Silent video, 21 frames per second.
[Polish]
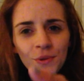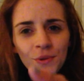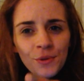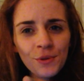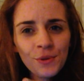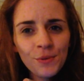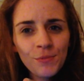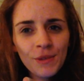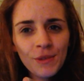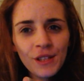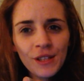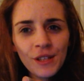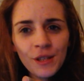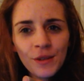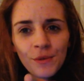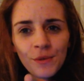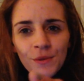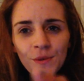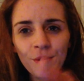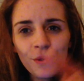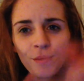od
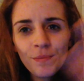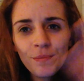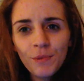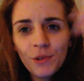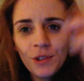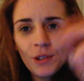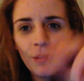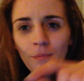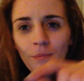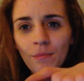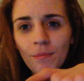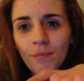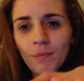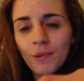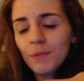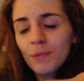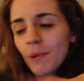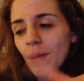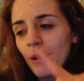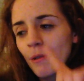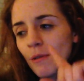kosmetyków, pod,
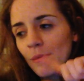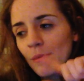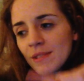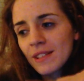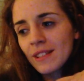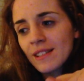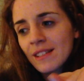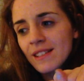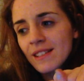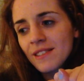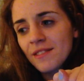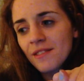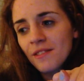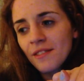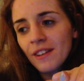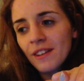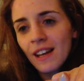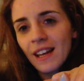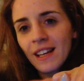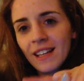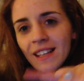podparłam z jednej
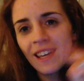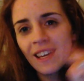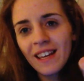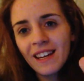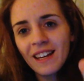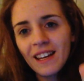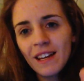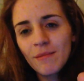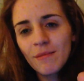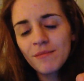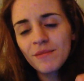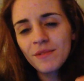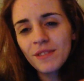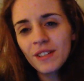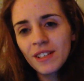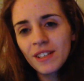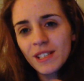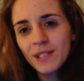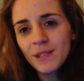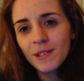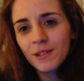strony lakierem,
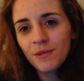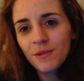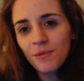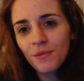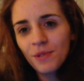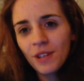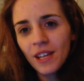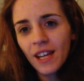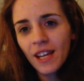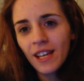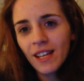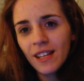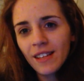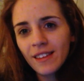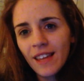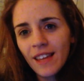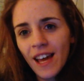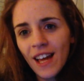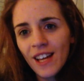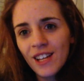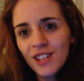e, z drugiej
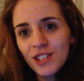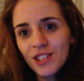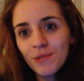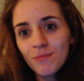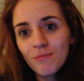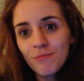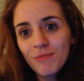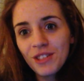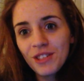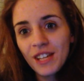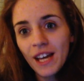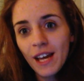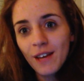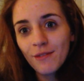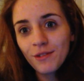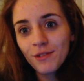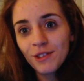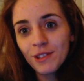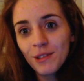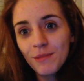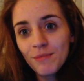też, żeby mi się
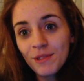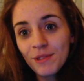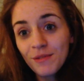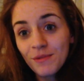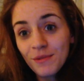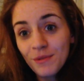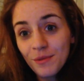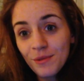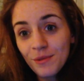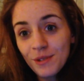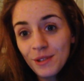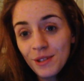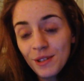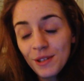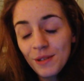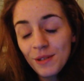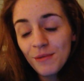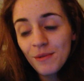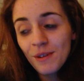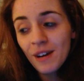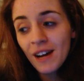iPhone nie
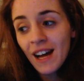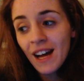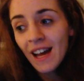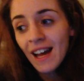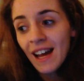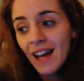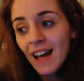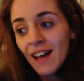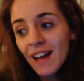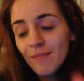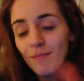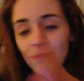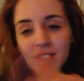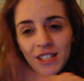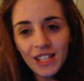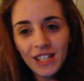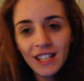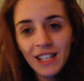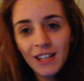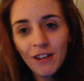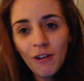przewrócił, bez
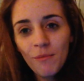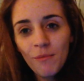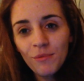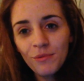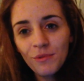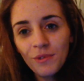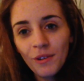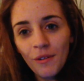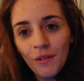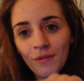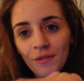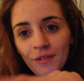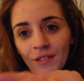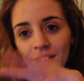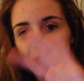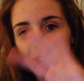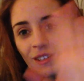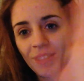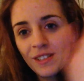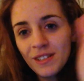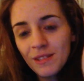żadnej
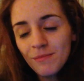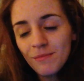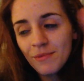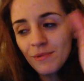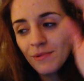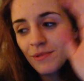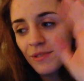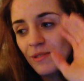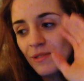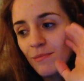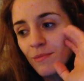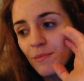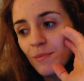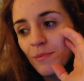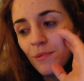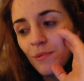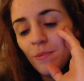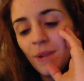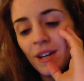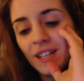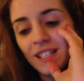obudowy, żeby, żeby
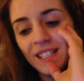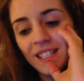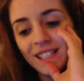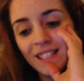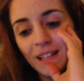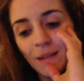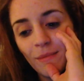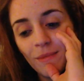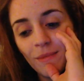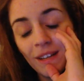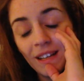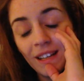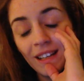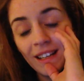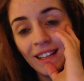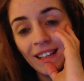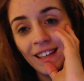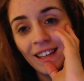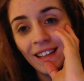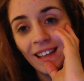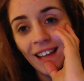był bardziej
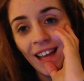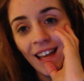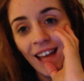stabilny.